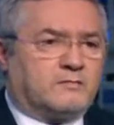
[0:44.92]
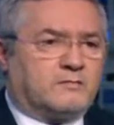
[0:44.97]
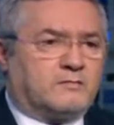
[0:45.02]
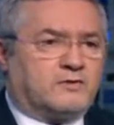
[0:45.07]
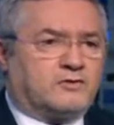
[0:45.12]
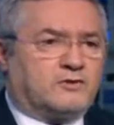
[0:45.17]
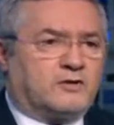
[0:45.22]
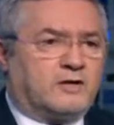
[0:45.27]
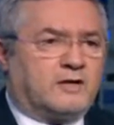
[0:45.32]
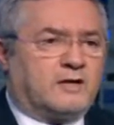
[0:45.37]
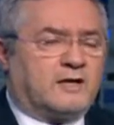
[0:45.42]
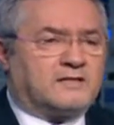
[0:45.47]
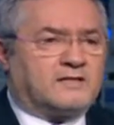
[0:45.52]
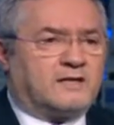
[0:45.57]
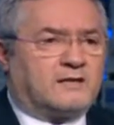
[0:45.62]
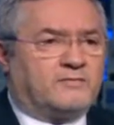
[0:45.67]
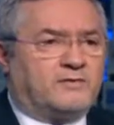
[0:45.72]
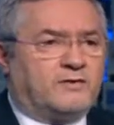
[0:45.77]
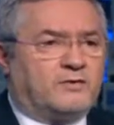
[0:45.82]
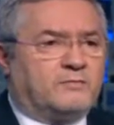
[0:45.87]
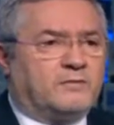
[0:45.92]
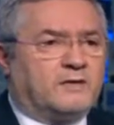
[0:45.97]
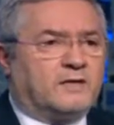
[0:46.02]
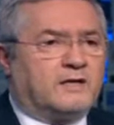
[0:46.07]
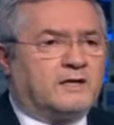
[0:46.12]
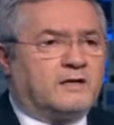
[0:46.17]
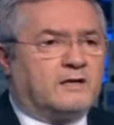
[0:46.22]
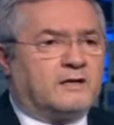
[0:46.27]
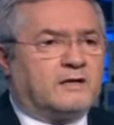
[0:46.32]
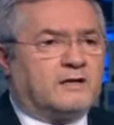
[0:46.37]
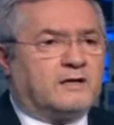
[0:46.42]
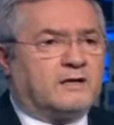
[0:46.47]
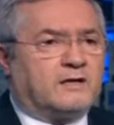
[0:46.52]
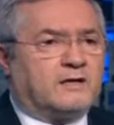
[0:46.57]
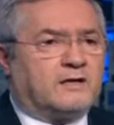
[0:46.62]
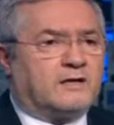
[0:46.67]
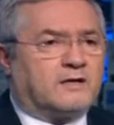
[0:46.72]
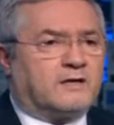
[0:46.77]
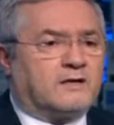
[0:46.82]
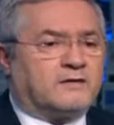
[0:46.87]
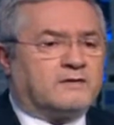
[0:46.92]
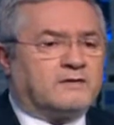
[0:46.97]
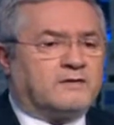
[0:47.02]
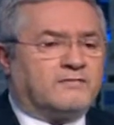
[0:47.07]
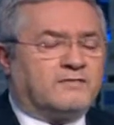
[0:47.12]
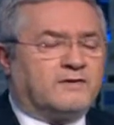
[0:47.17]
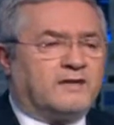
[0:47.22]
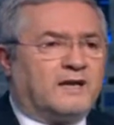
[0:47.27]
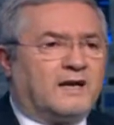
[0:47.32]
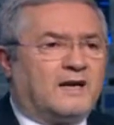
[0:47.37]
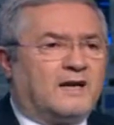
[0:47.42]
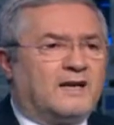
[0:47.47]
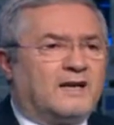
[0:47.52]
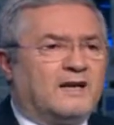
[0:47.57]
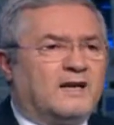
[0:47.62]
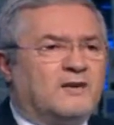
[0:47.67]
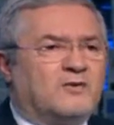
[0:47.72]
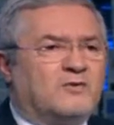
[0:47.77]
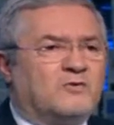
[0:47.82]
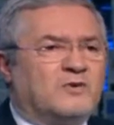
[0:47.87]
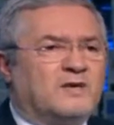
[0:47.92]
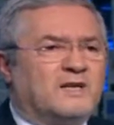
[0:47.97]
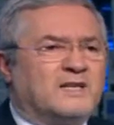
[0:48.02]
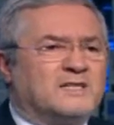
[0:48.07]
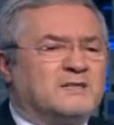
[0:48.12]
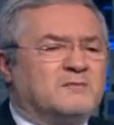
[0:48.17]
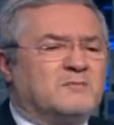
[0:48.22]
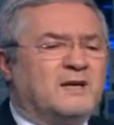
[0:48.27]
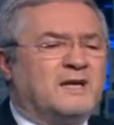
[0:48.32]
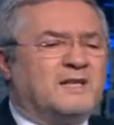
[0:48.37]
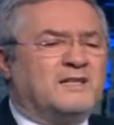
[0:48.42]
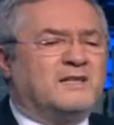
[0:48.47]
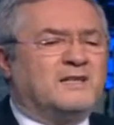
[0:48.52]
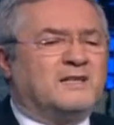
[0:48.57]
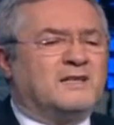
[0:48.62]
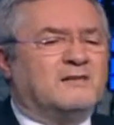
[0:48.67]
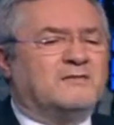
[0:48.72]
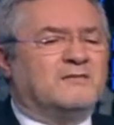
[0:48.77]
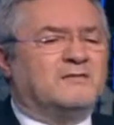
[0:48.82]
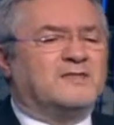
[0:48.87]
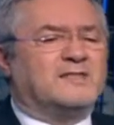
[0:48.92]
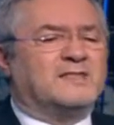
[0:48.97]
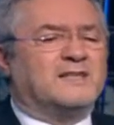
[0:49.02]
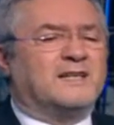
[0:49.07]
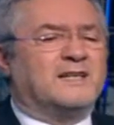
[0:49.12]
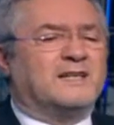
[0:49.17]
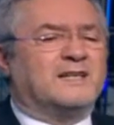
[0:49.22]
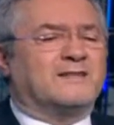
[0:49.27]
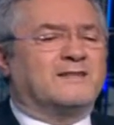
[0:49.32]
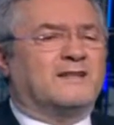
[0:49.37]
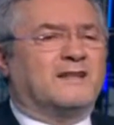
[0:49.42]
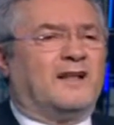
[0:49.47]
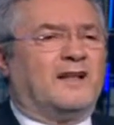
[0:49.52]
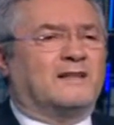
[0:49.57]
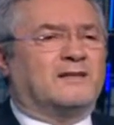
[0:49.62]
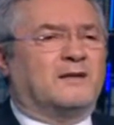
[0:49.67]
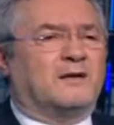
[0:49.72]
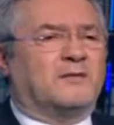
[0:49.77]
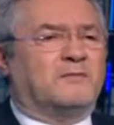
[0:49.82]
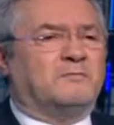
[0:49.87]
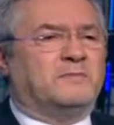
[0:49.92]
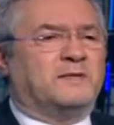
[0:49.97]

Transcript: بشار الأسد في لبنان سفير علي انه لازم هيدي الفيزايات تنعطى